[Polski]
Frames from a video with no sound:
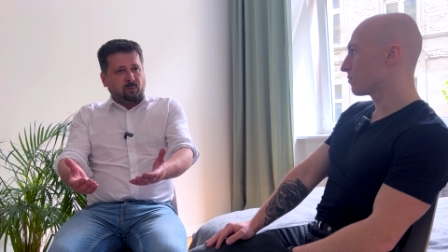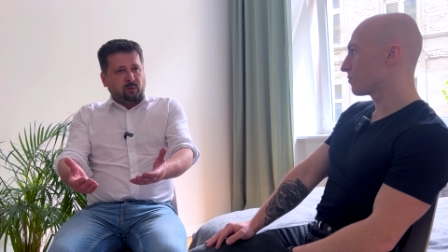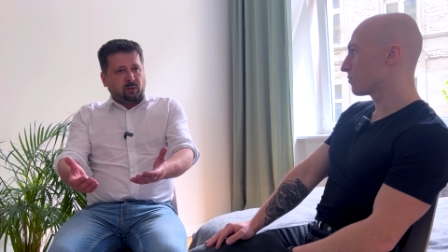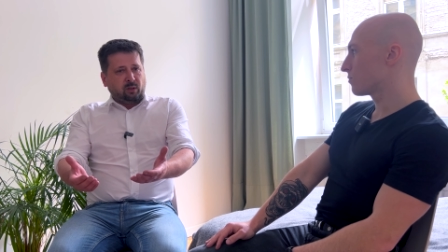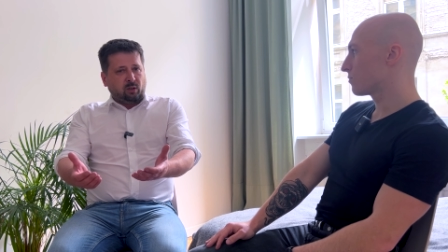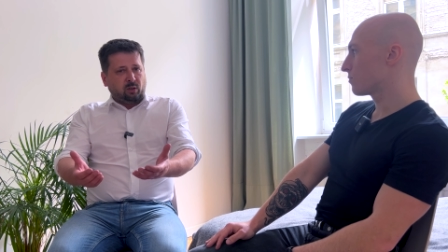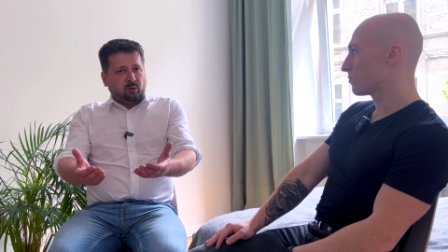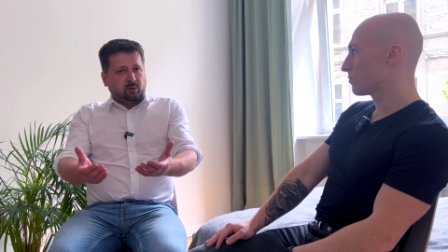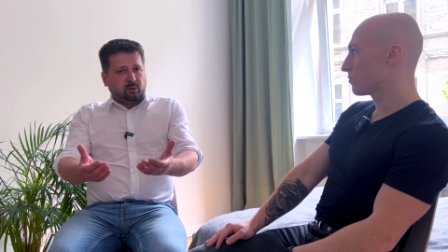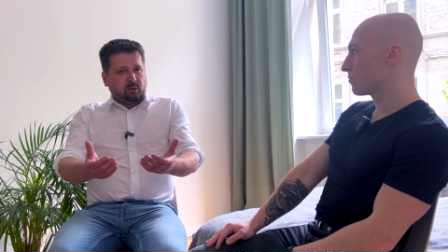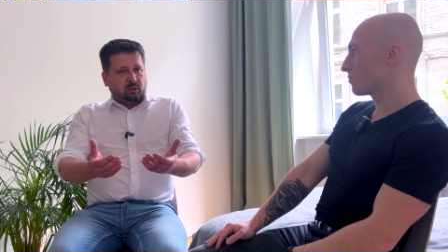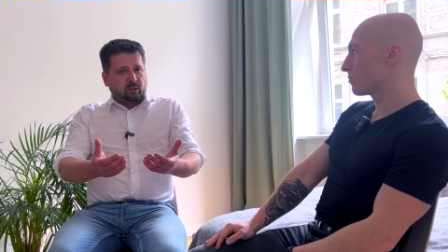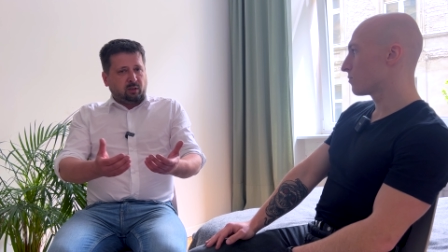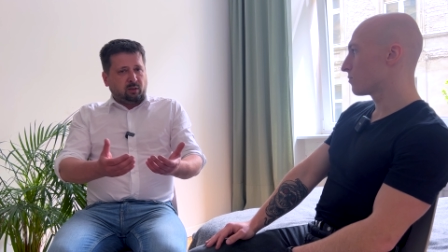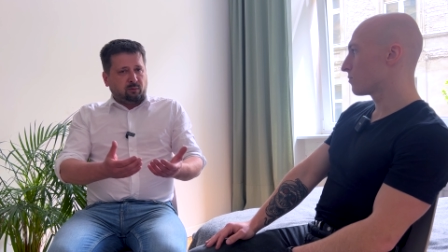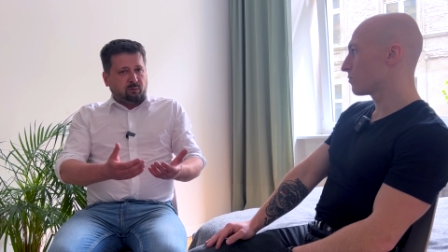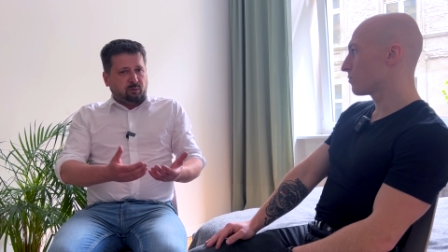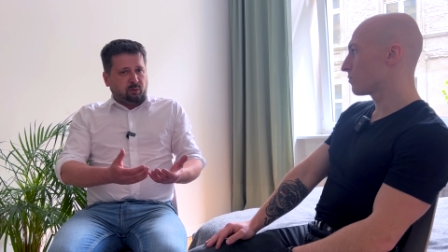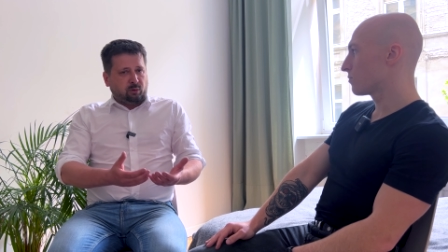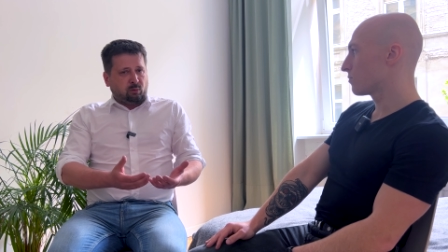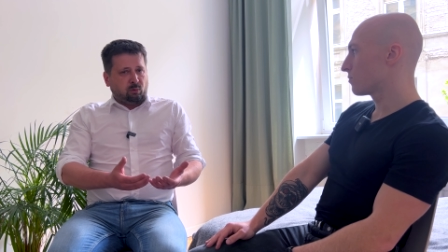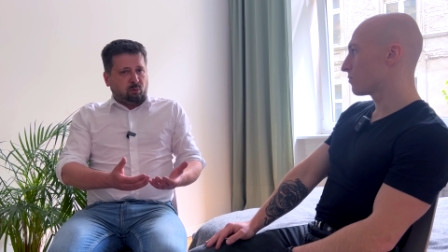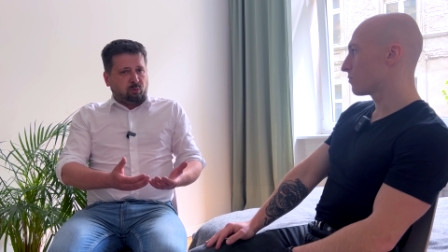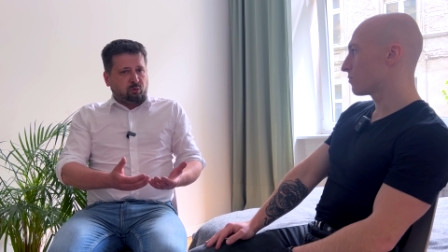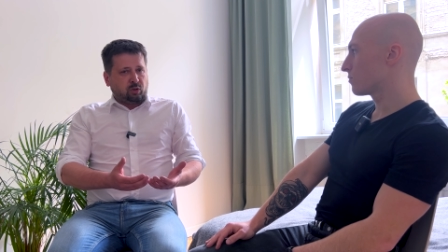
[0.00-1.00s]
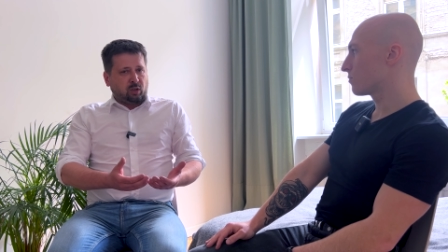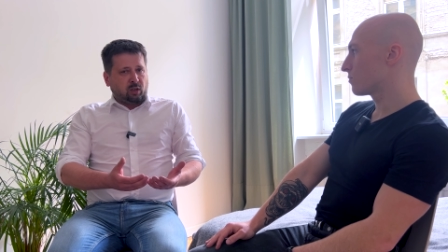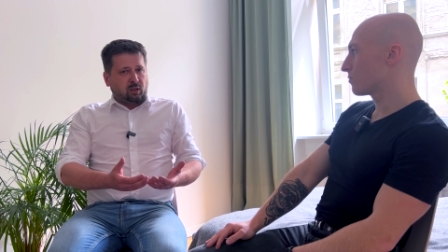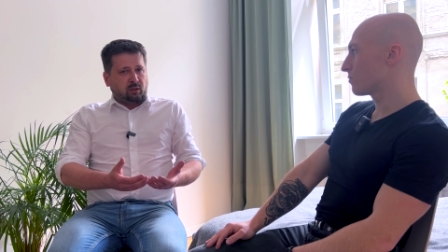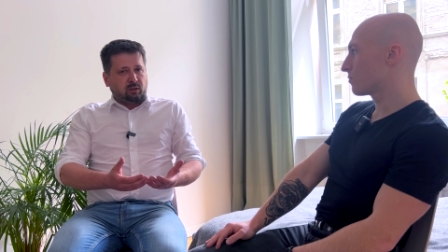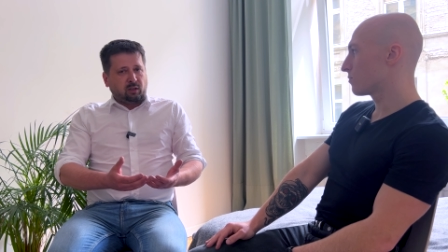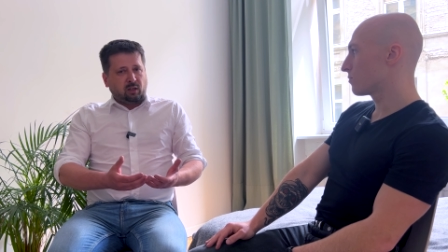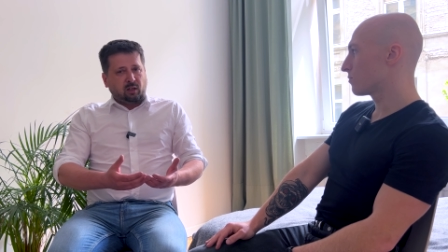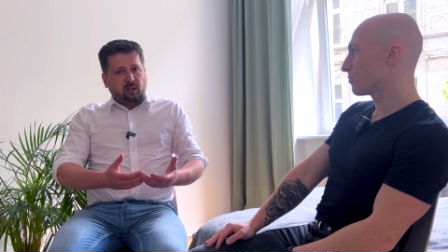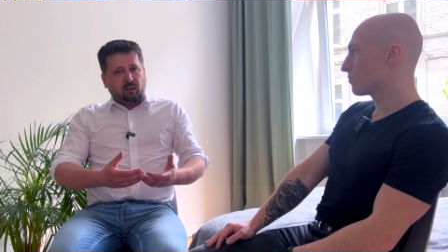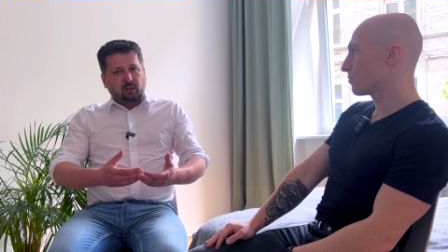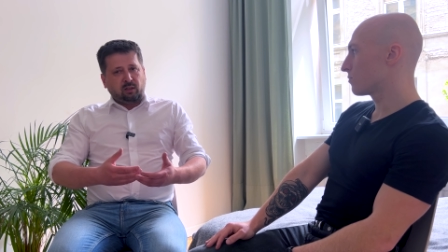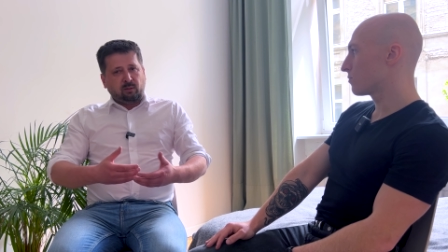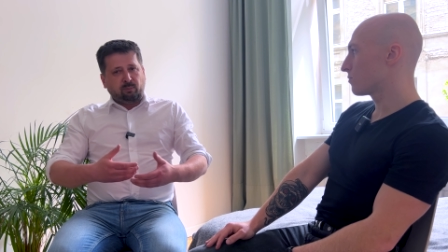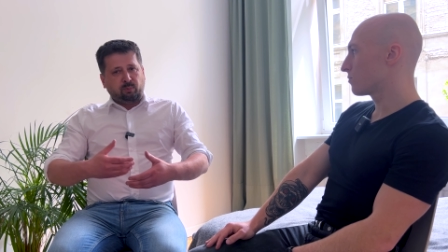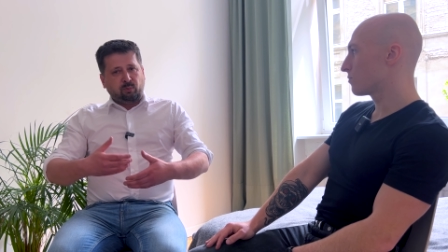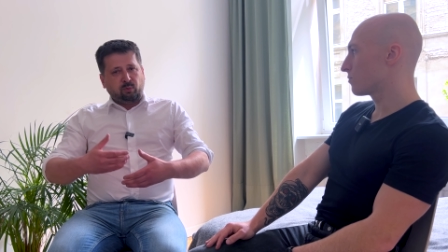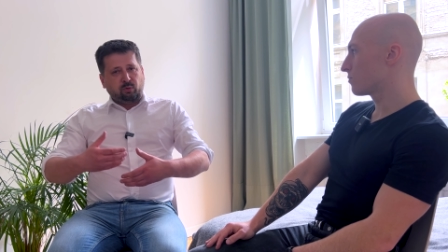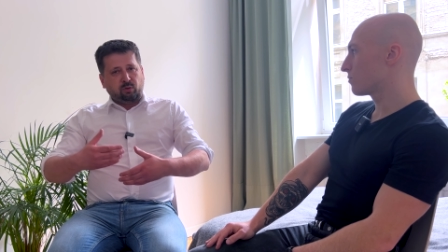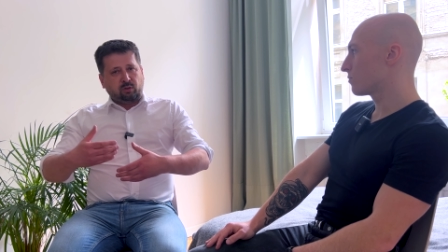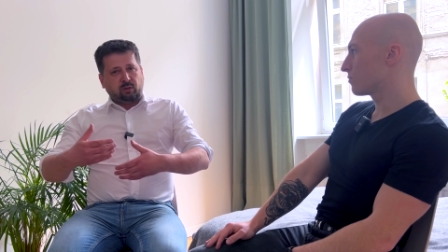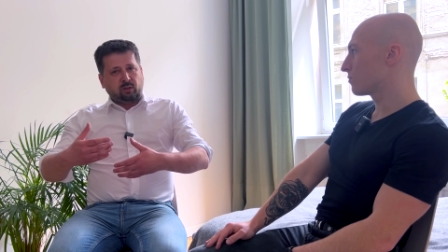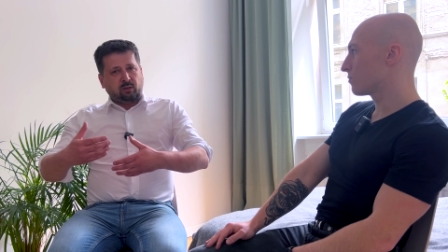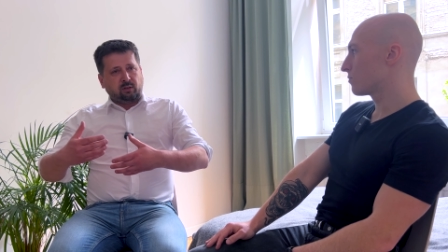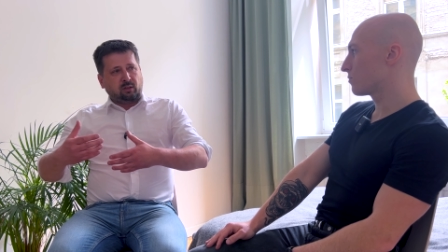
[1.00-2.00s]
o te wykluczania i
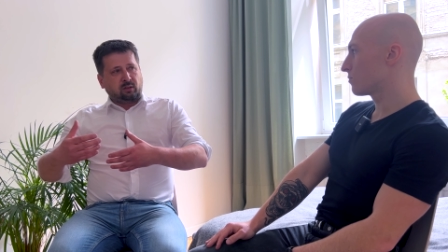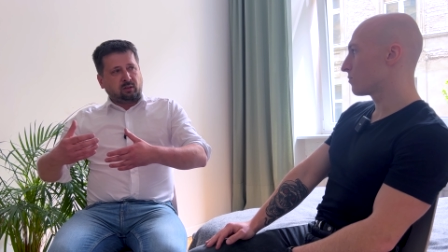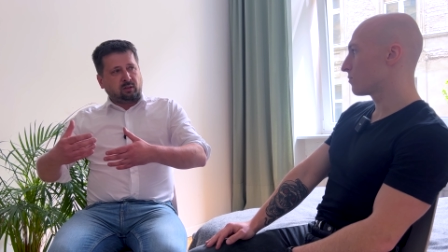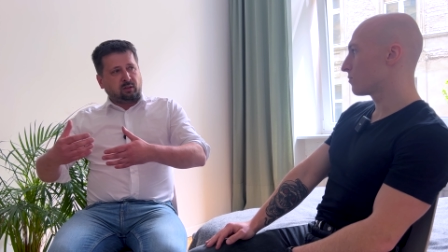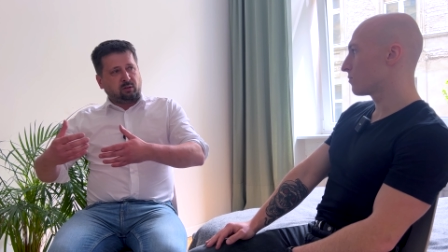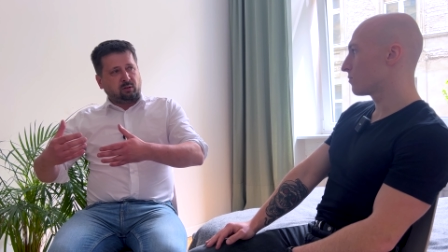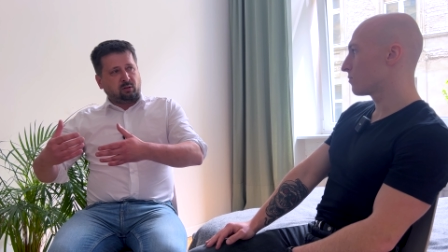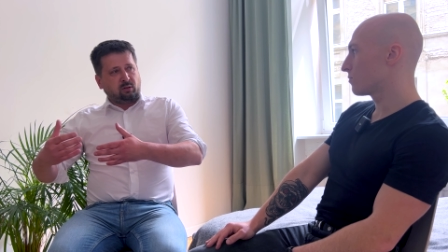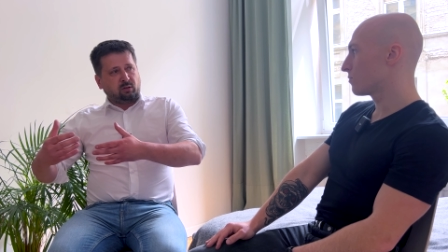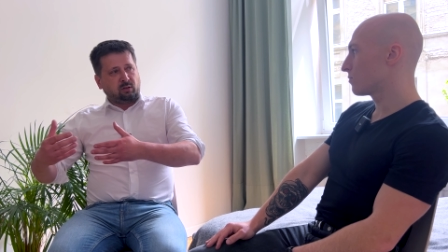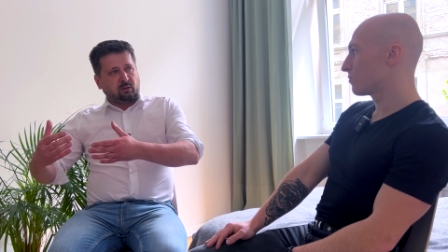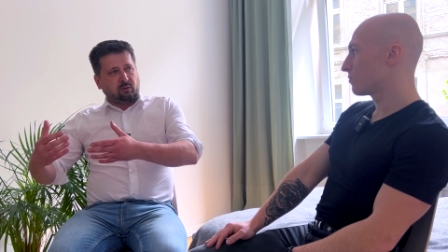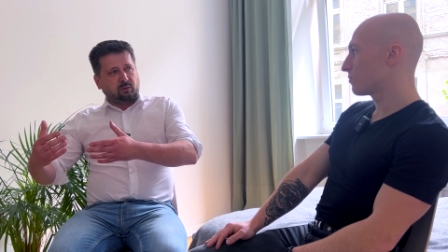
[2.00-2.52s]
pójście takie trochę